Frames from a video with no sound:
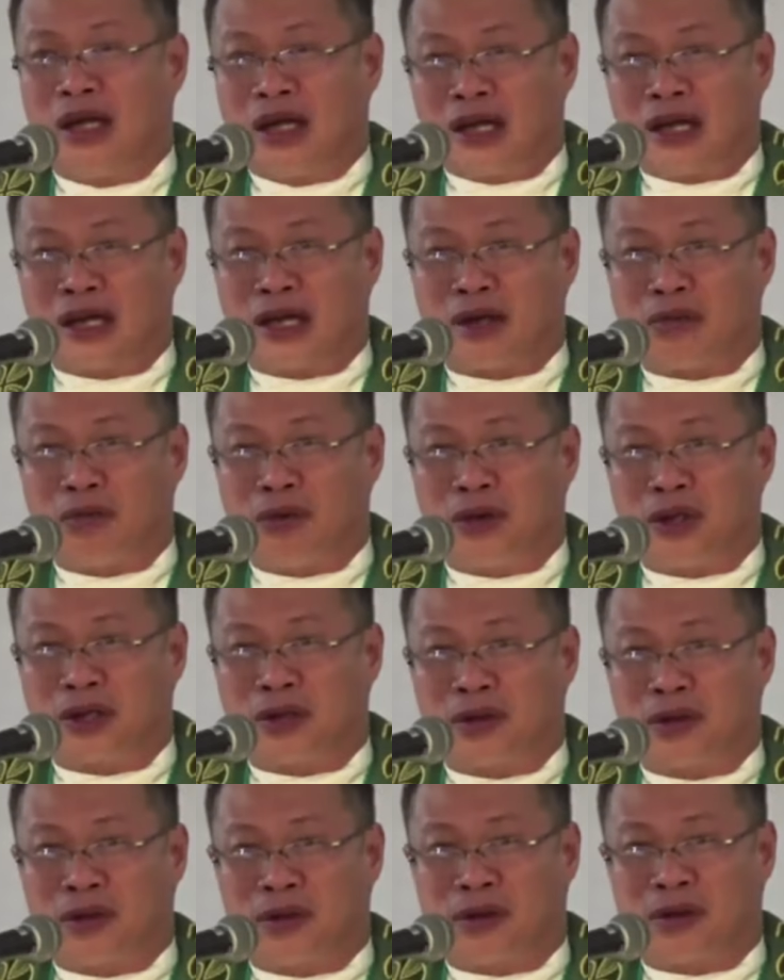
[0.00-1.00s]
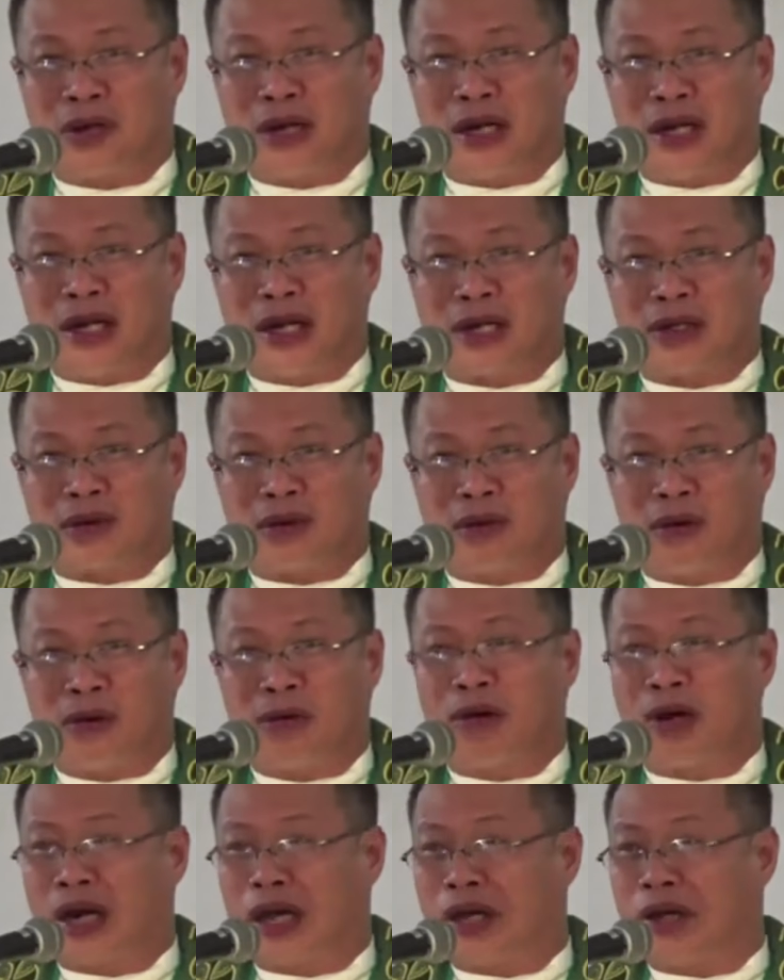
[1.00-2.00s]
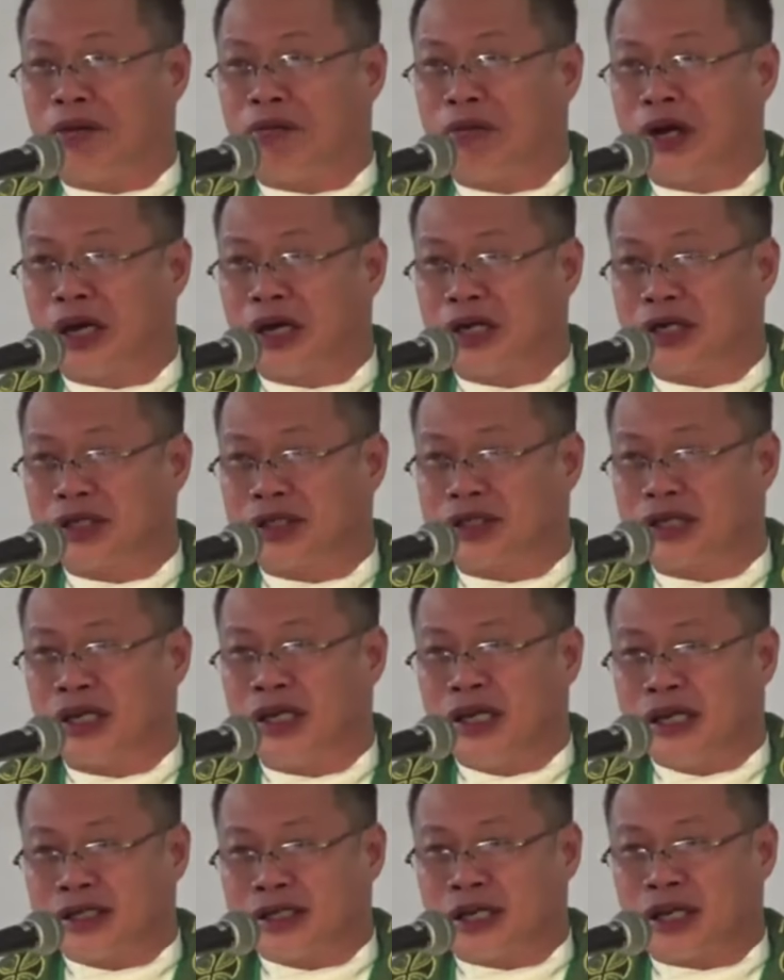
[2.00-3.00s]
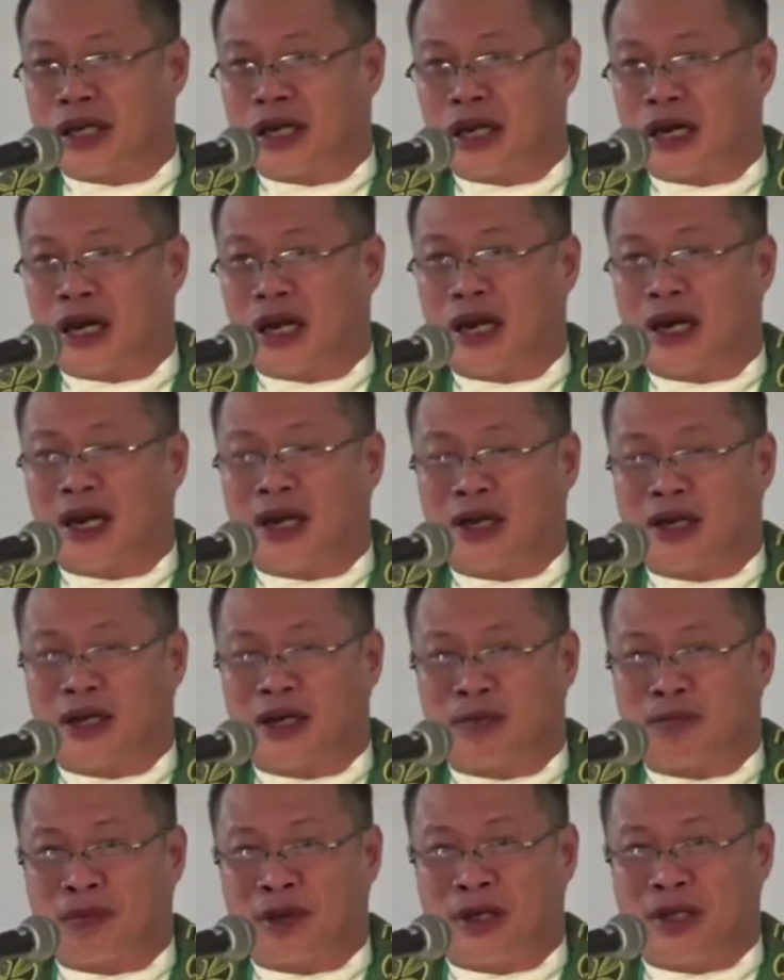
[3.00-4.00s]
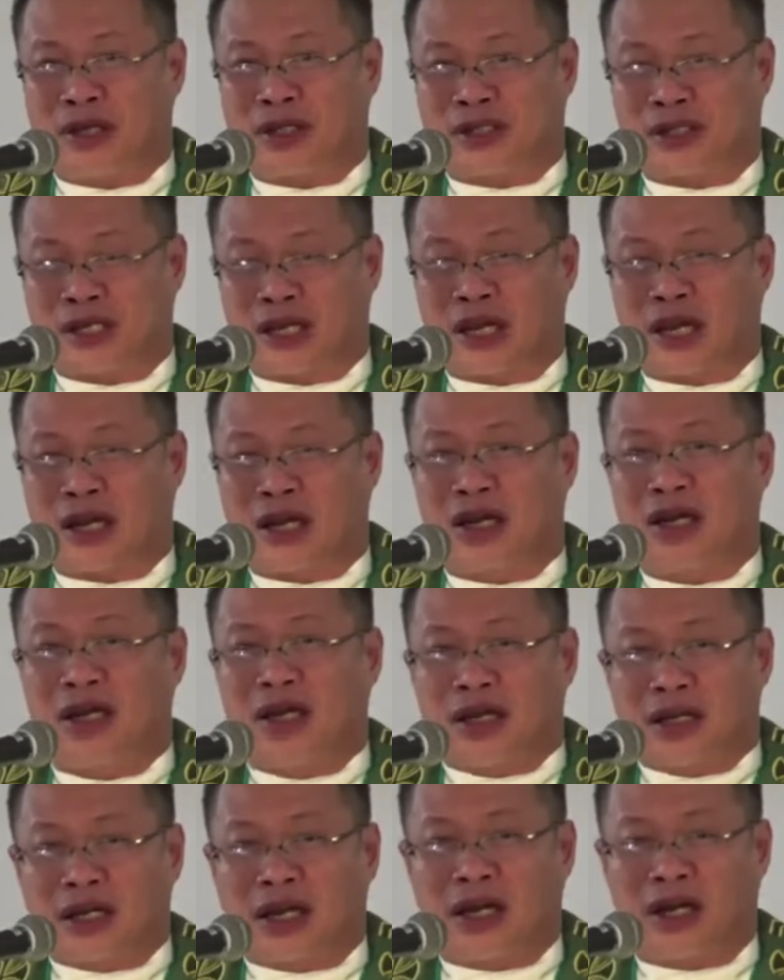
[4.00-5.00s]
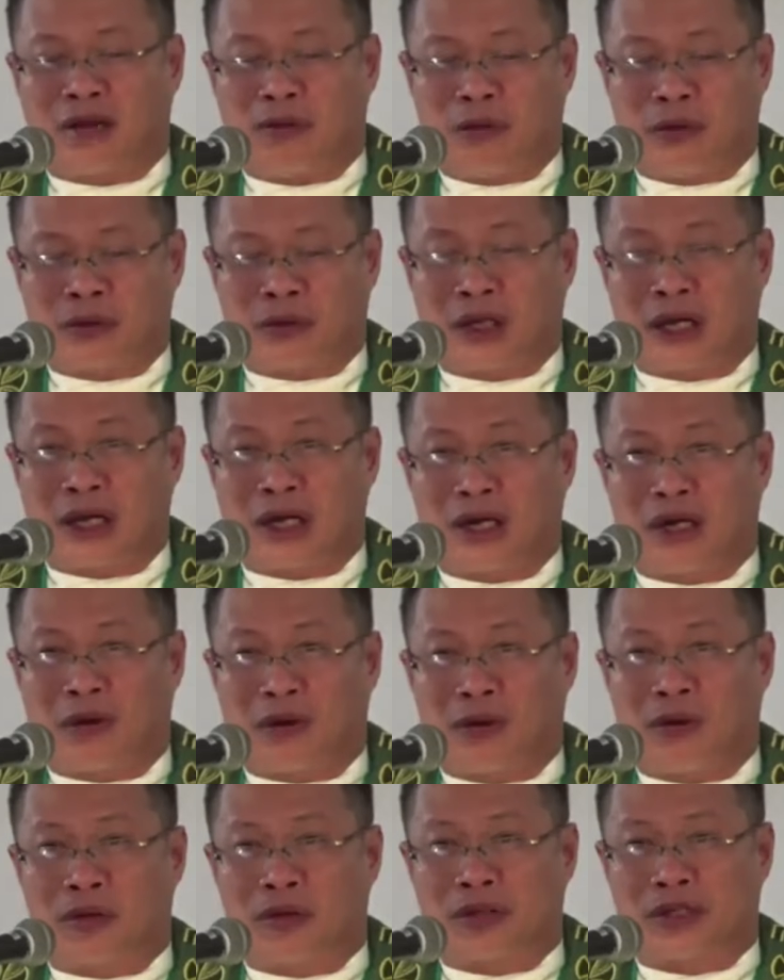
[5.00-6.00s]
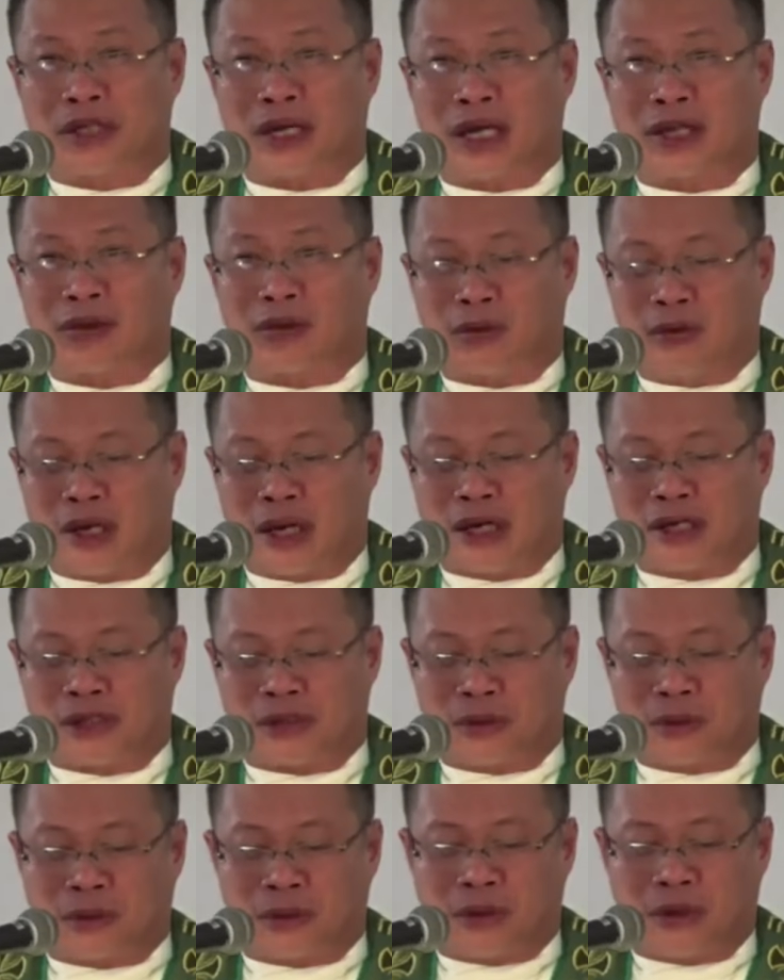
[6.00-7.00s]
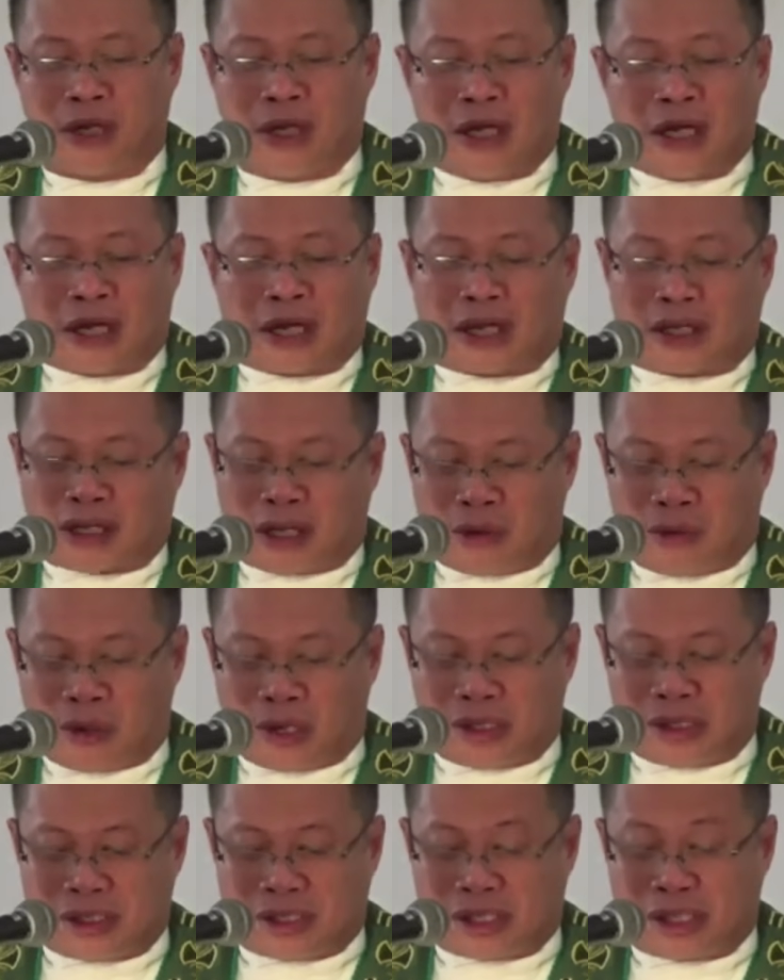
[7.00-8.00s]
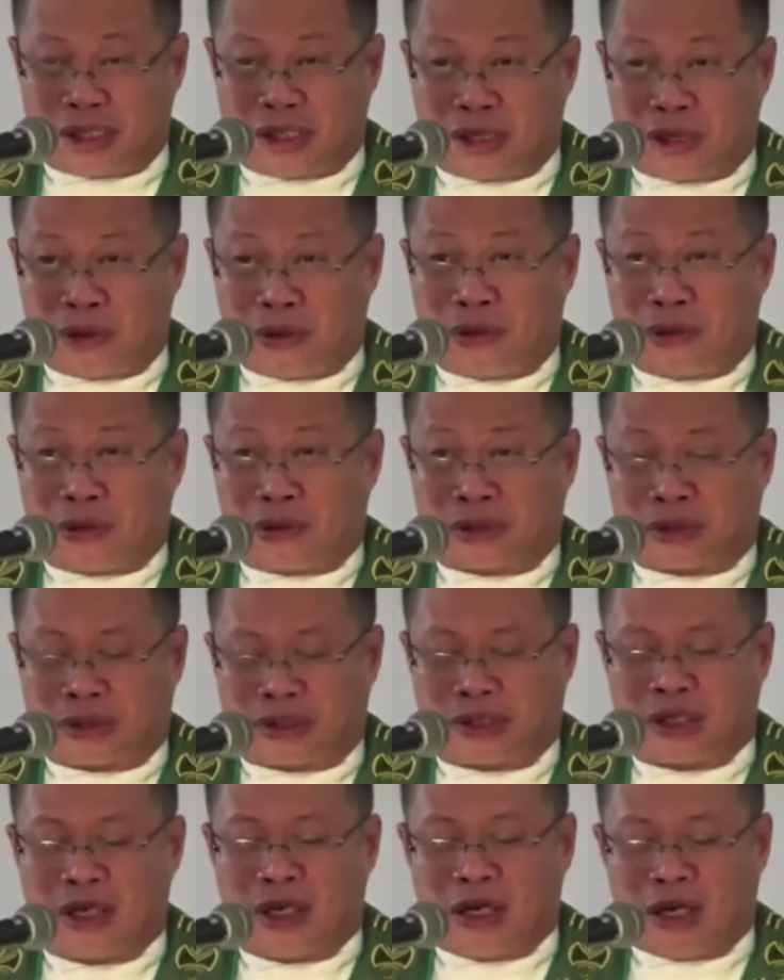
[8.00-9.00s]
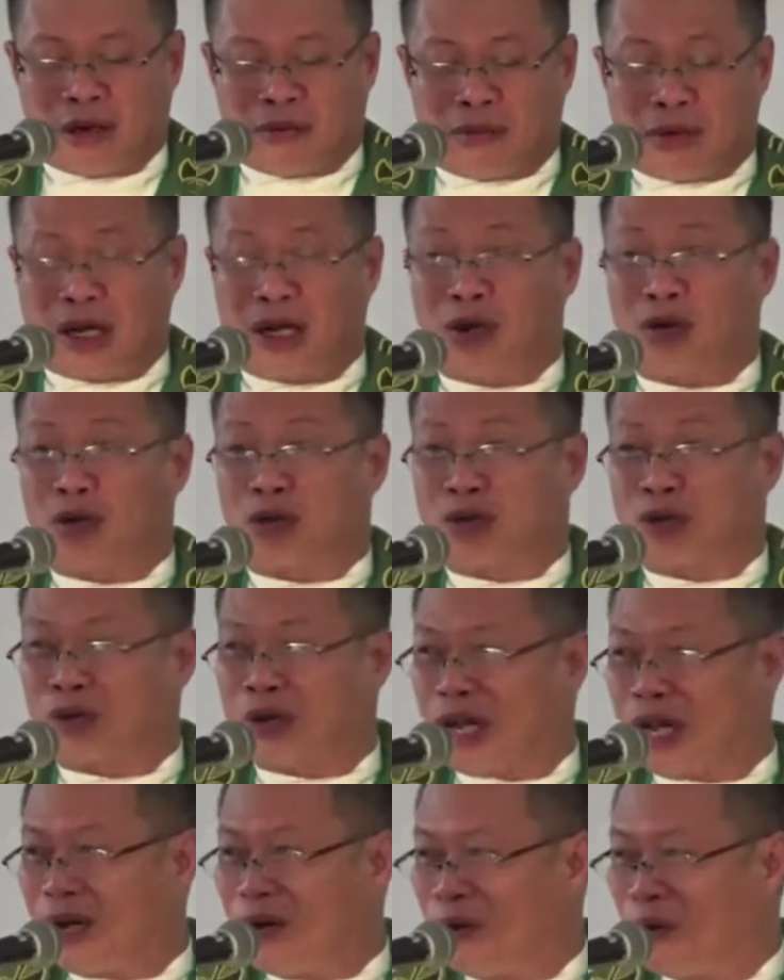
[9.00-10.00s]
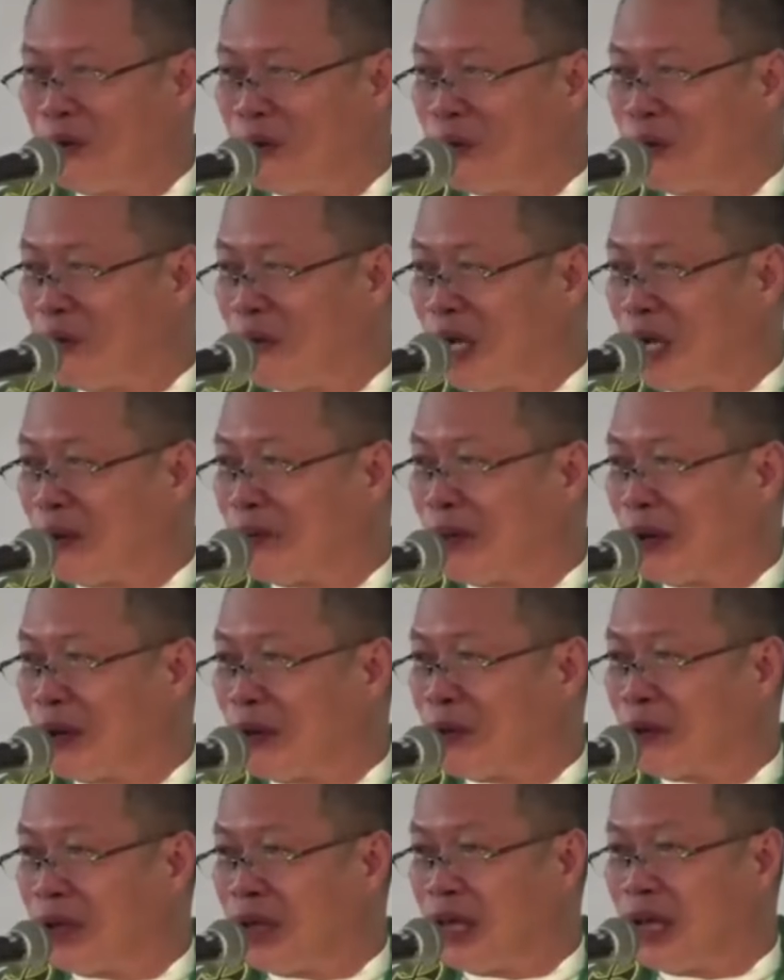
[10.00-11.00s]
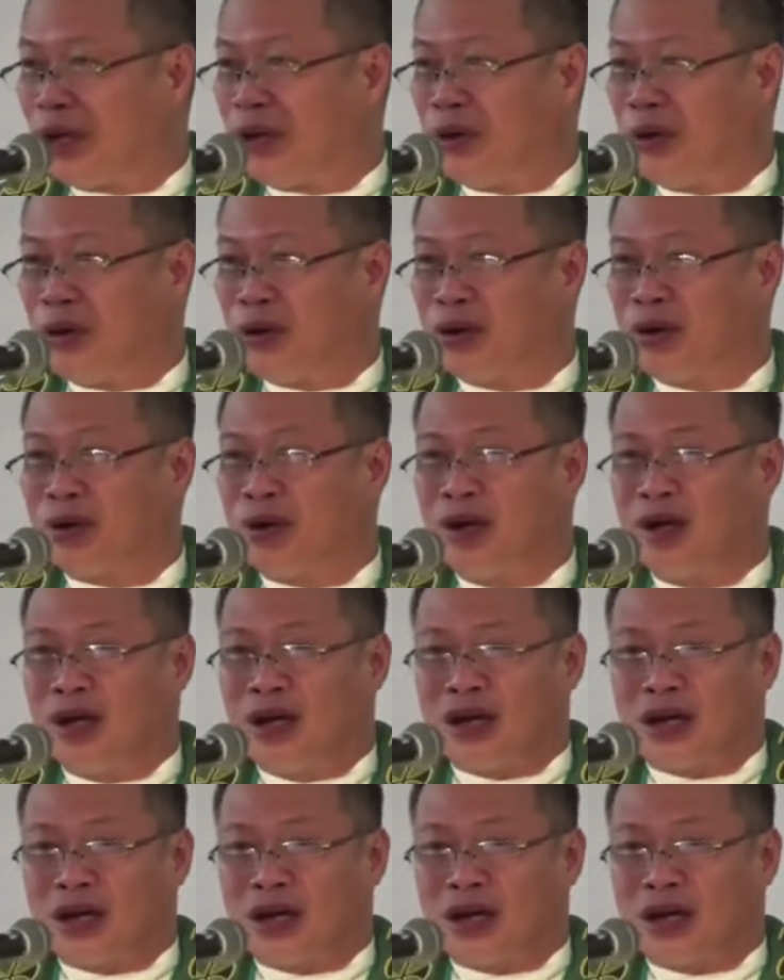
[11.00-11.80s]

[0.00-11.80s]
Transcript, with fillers: nga nagmonitor nining atong online mass sa nagalain laing dapit sa kalibutan o sa atong nasod katawhan sa Dios mga lungsuranon o mga parokyano,